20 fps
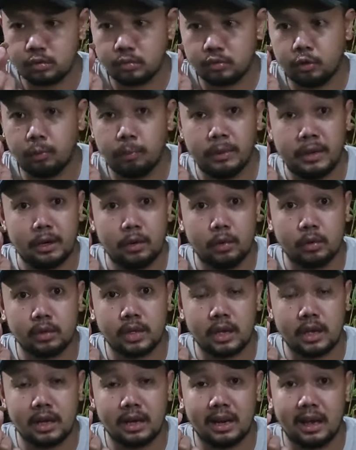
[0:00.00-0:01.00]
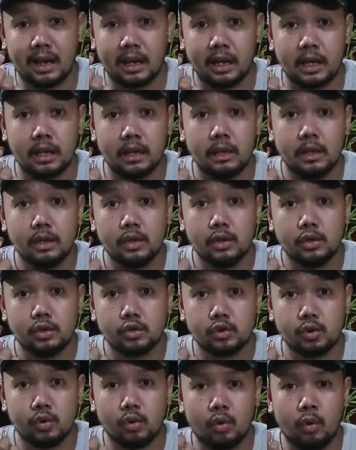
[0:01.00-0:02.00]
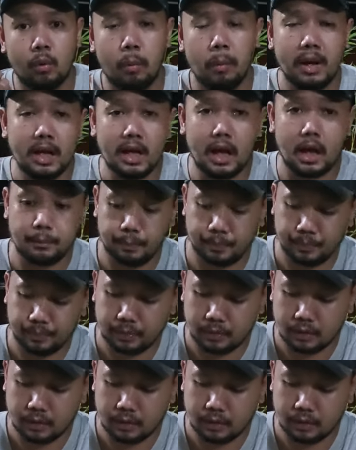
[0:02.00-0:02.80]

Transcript: yung bilog niya, laki. So, kumbaga,